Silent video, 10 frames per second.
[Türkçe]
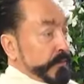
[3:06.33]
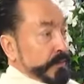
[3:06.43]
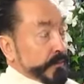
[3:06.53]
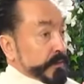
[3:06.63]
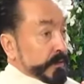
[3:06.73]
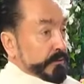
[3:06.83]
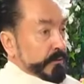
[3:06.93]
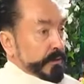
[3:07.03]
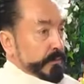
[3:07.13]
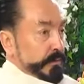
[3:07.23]
mesela bu
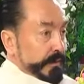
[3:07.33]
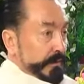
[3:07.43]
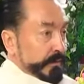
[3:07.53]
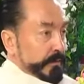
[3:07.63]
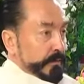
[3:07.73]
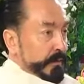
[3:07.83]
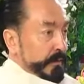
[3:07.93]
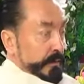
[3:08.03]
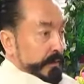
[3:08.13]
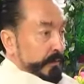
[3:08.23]
Katyuşa roketi gibi
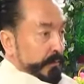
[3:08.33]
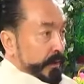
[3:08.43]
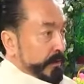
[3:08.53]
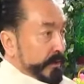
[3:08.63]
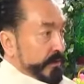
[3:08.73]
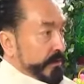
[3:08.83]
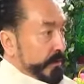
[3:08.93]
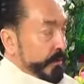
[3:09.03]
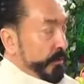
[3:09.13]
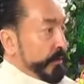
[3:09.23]
mağara
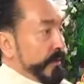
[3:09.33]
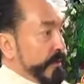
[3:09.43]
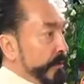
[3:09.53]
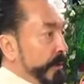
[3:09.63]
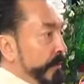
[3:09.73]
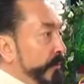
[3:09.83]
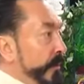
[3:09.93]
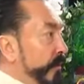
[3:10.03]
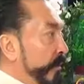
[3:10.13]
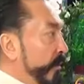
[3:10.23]
içinde yol alsa
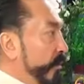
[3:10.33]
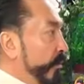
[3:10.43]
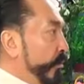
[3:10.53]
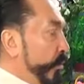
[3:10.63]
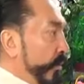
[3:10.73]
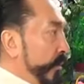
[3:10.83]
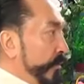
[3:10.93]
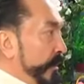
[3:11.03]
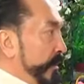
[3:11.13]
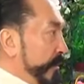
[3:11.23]
mermi bu
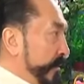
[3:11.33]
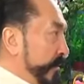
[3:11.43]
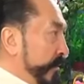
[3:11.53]
olabilir.